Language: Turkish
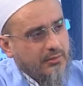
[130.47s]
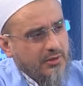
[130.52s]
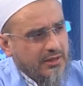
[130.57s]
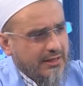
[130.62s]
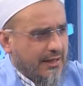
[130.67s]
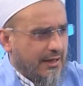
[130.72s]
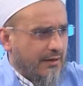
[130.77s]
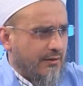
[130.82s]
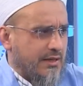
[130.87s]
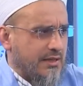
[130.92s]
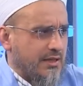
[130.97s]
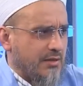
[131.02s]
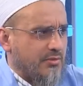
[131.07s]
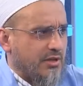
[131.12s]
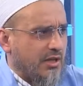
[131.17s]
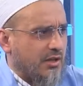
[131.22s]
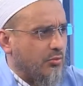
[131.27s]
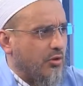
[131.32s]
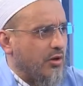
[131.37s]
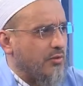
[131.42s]
Bir tane versem
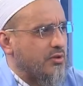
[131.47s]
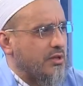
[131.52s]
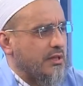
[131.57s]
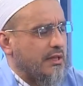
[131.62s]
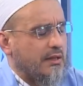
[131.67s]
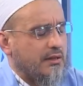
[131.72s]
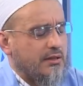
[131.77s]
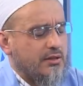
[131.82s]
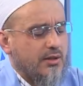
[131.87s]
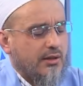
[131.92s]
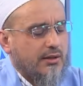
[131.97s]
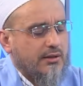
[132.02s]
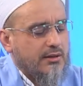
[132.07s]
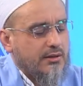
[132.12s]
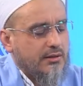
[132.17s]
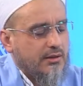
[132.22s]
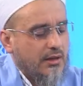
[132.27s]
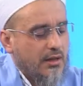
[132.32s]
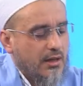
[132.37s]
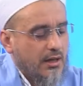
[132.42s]
zaten hepsine yetecektir.